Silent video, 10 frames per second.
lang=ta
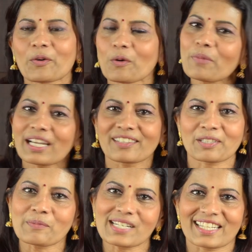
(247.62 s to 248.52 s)
ரொம்ப
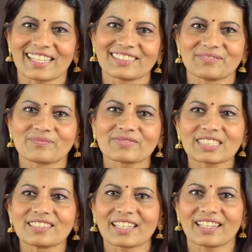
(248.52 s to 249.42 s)
கஷ்டப்பட்டேன்
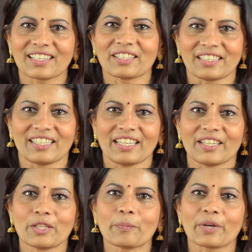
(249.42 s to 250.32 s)
அதை
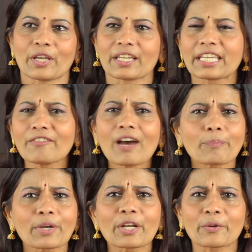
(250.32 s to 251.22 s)
இது பண்ண கிவ்
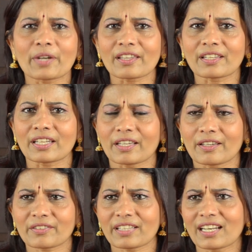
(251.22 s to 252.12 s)
அப் பண்ணக்கூடாதுன்னு
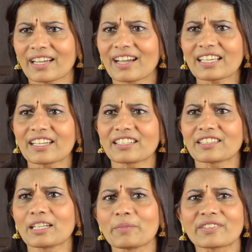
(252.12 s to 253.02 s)
சில
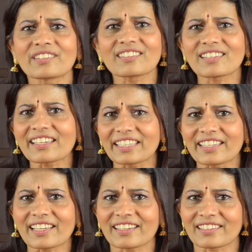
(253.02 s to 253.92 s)
காலகட்டத்தில் பிஸ்னஸ்லாம்
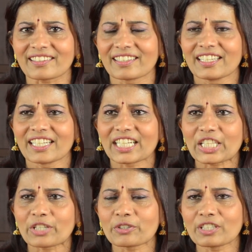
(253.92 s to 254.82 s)
இருக்காது
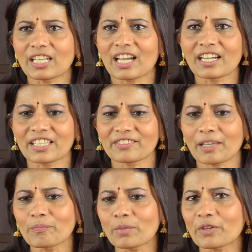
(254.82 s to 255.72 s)
அதாவது நான்
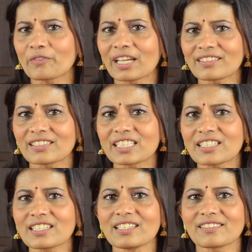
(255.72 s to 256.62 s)
சம்பளம் வேலை
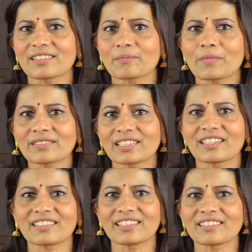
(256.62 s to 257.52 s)
செஞ்சுட்டு மாதம்
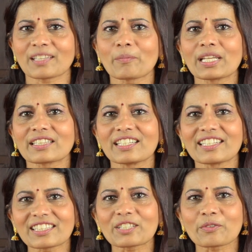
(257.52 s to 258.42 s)
கடைசியில் சம்பளத்தை
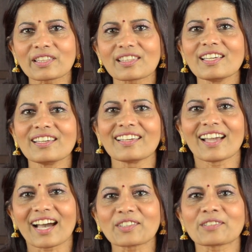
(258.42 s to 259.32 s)
எடுத்துகிட்டு வந்து
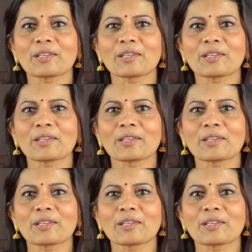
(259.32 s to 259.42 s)
அந்த